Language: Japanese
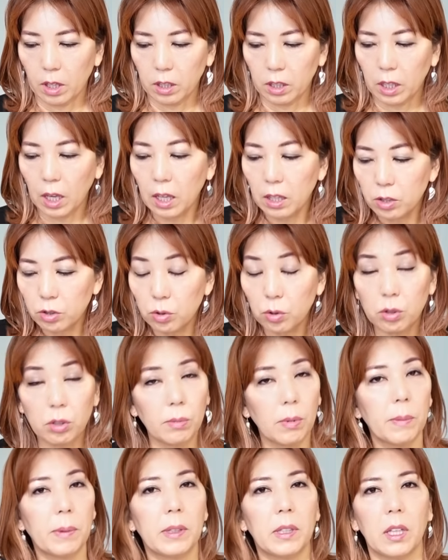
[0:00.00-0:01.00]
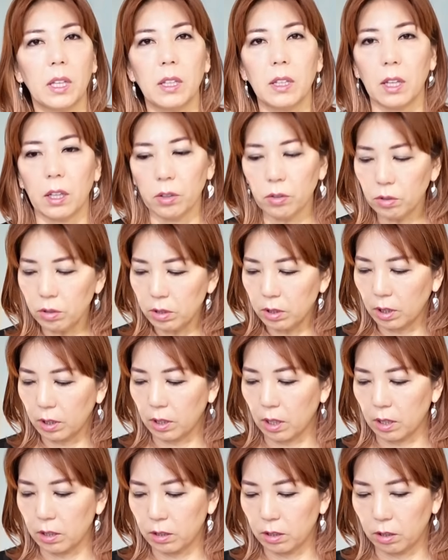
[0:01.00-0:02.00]
現状のままでいいんだよっていう
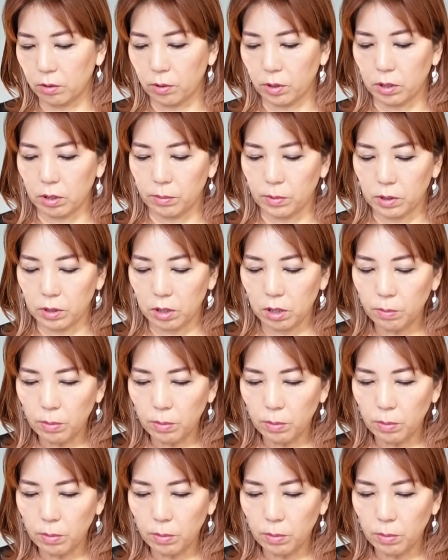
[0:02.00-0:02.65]
感じで言われてます。